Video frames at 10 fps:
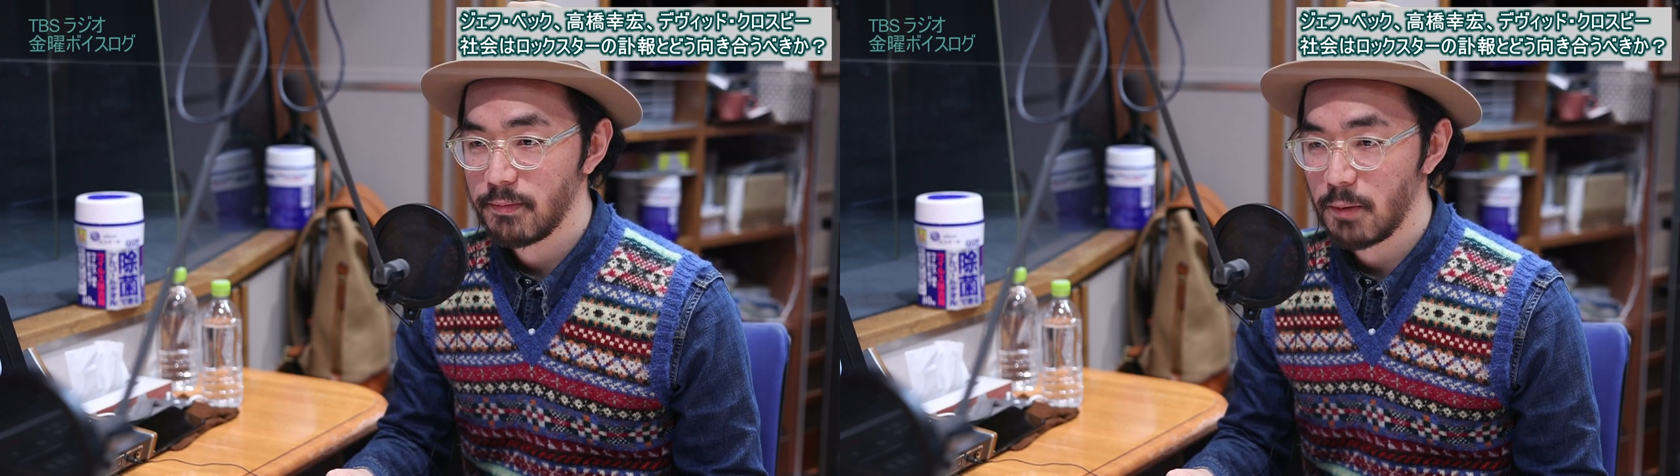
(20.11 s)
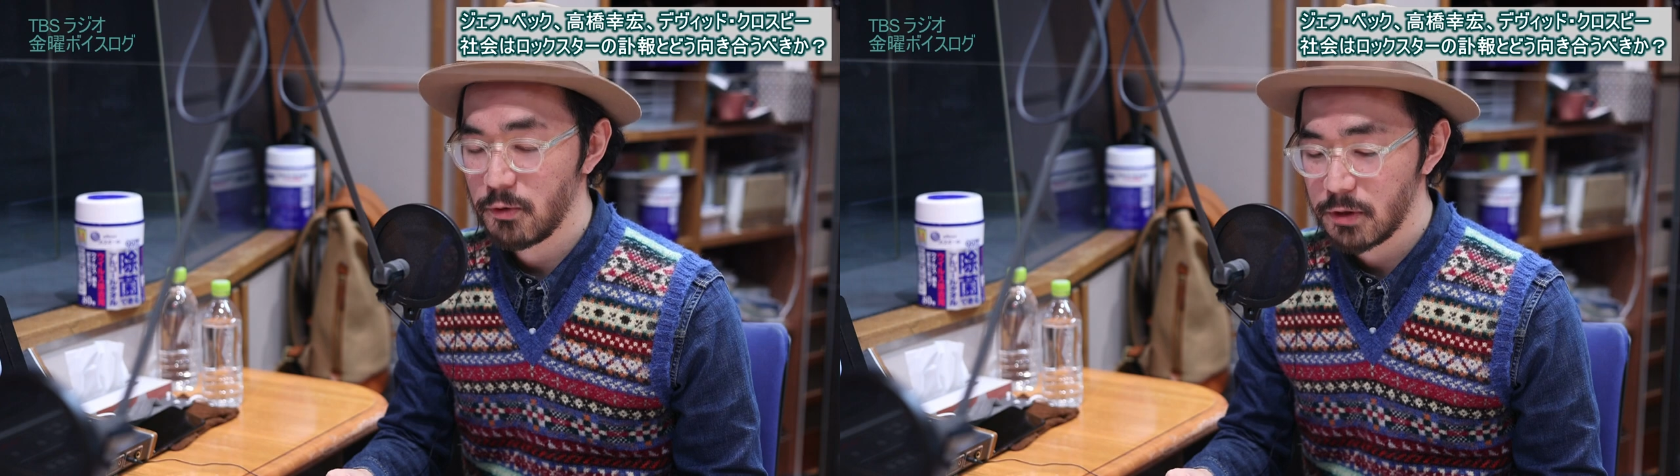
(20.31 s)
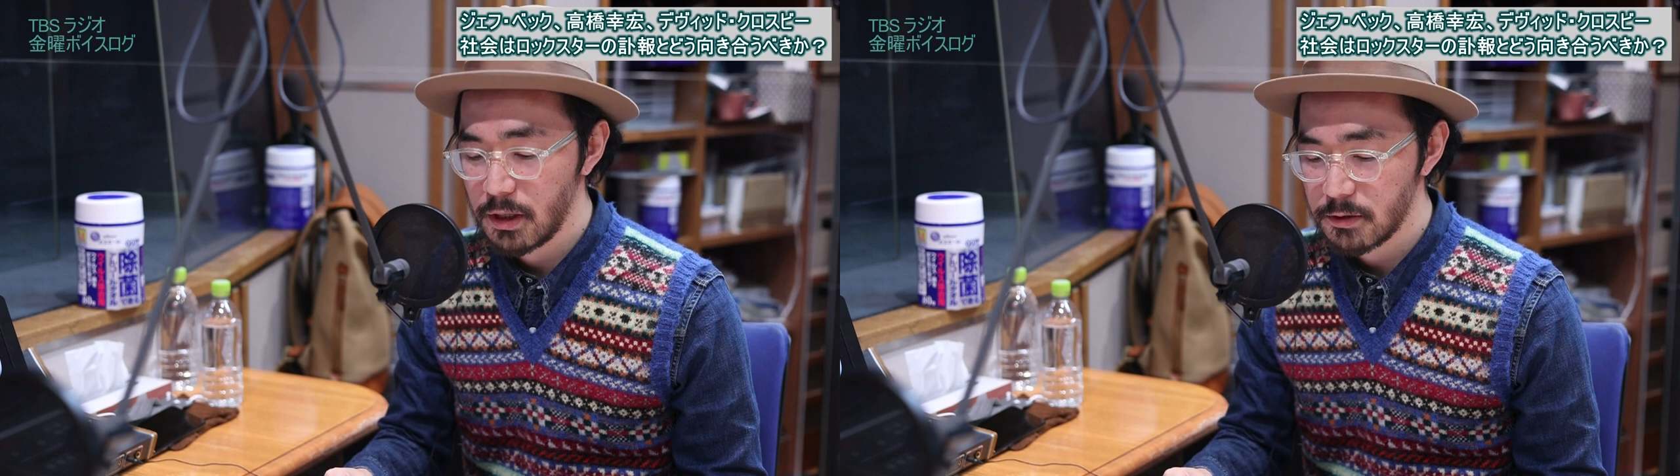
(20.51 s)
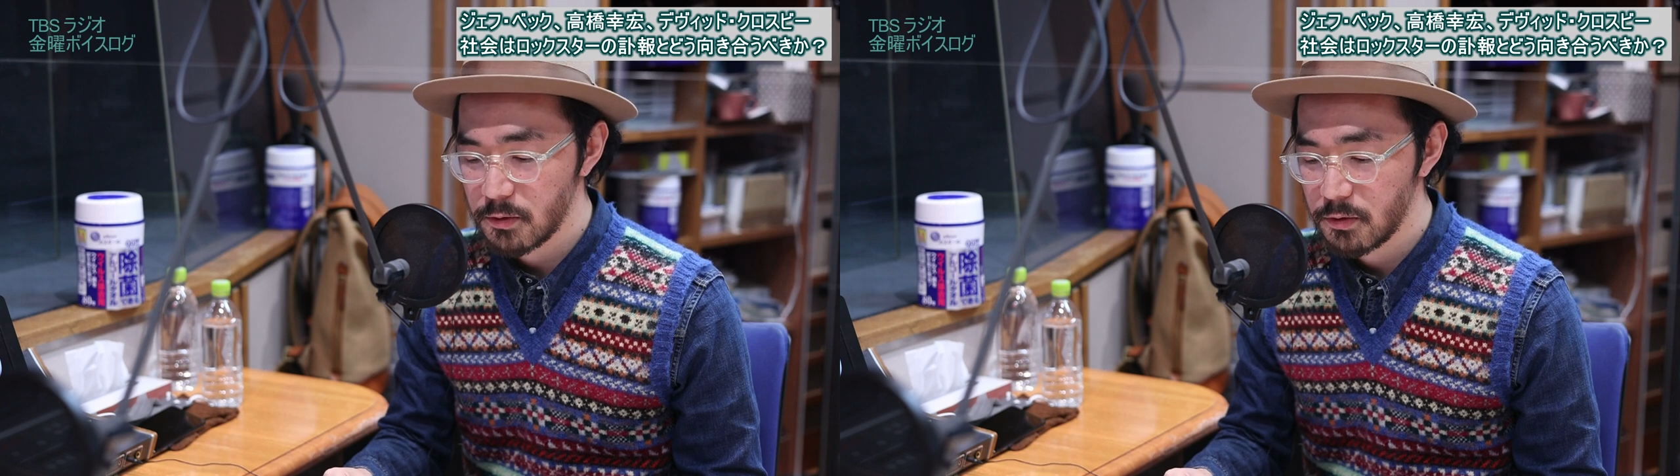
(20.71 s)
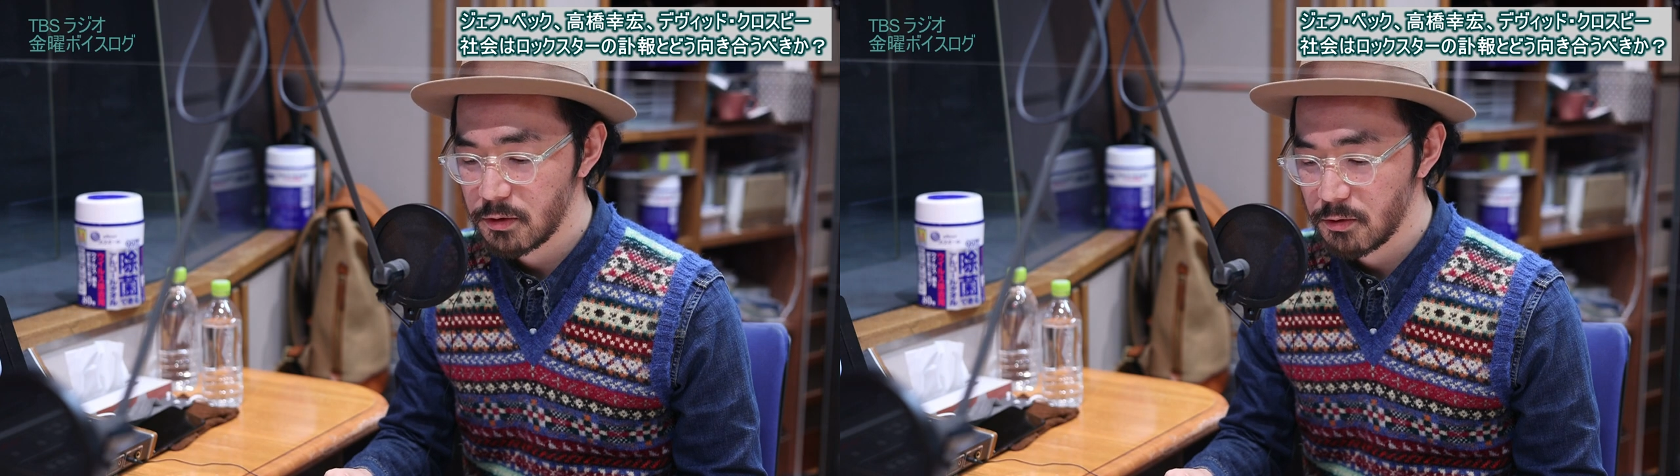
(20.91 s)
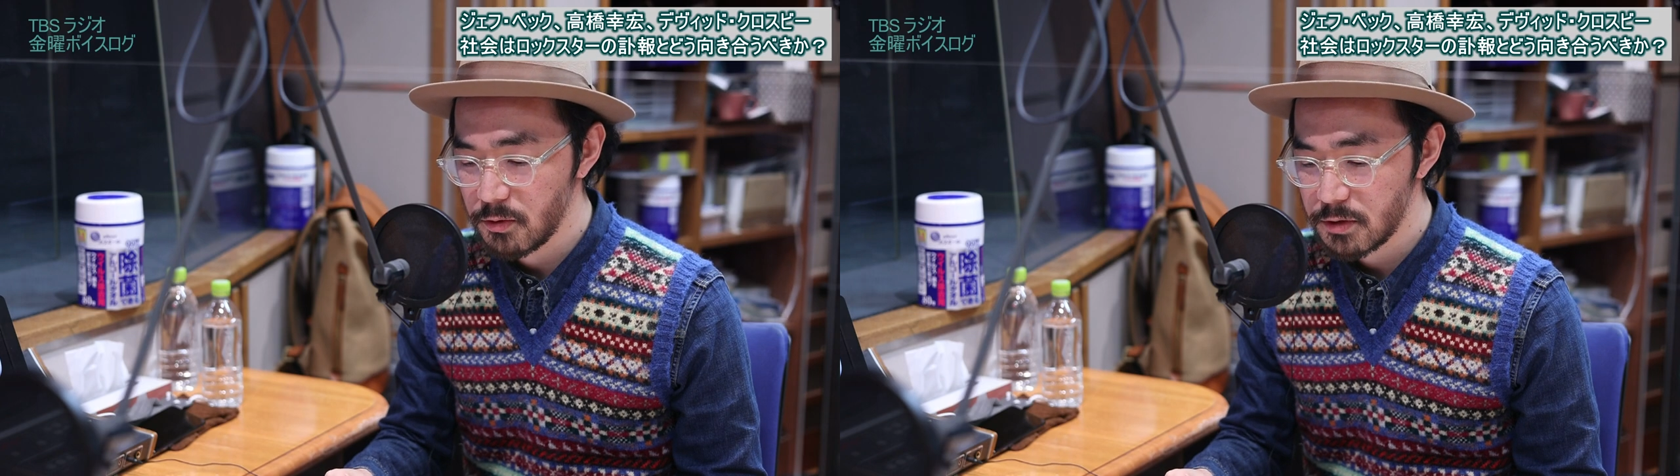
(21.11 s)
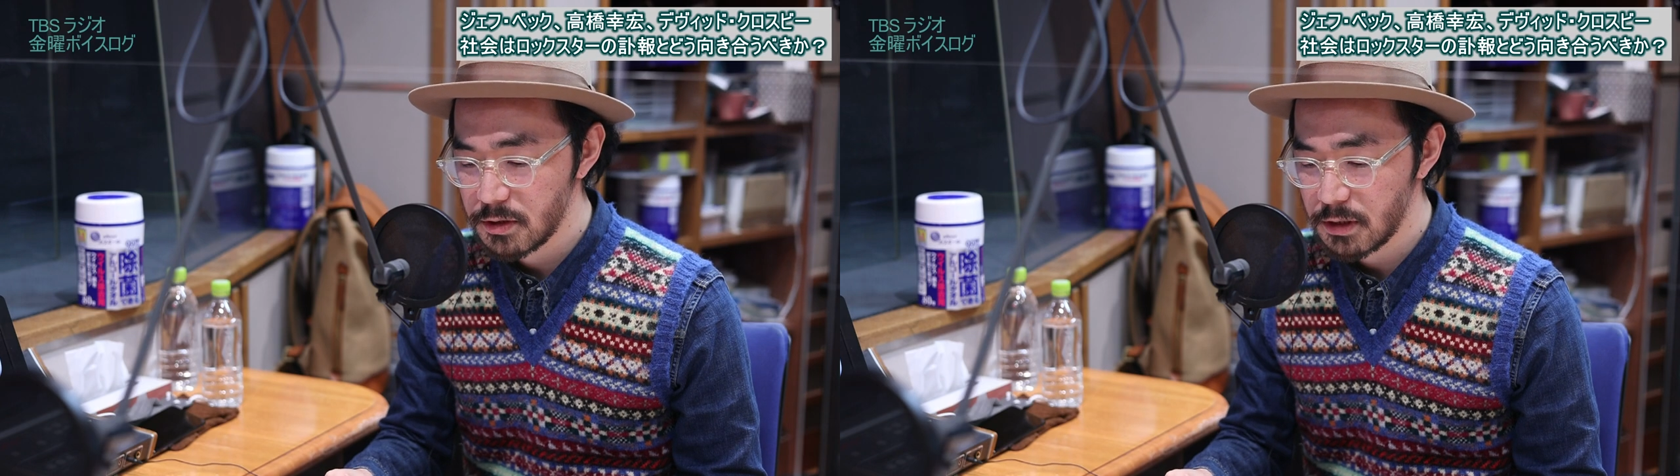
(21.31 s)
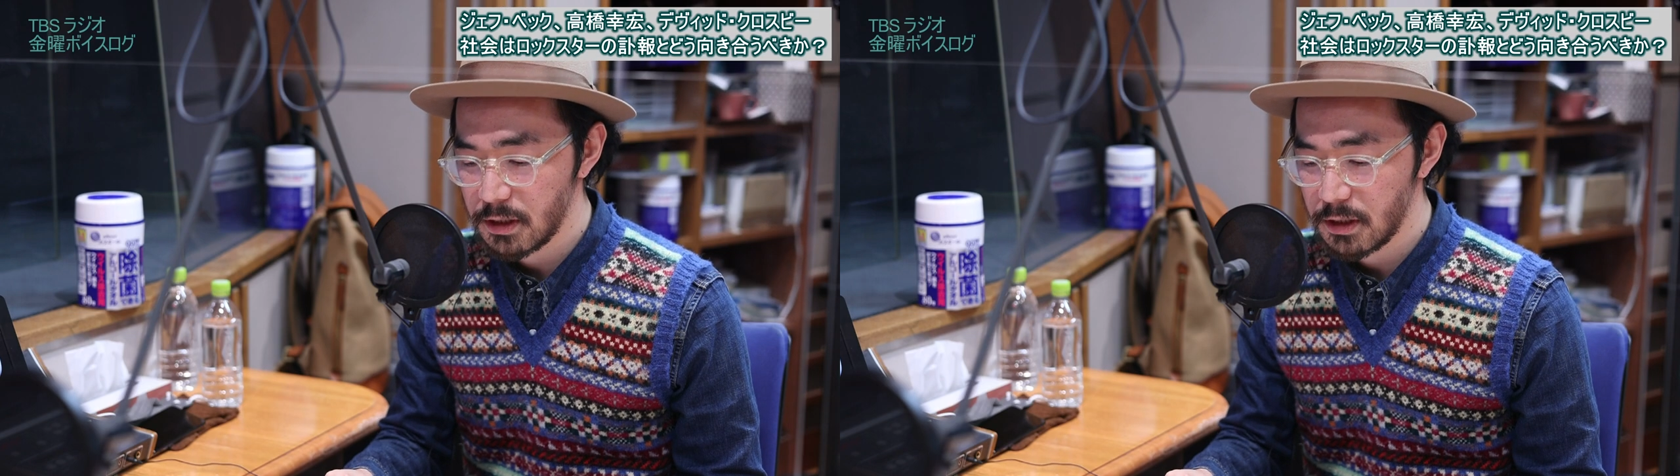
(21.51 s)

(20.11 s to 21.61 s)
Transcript: まあ、僕がその不法続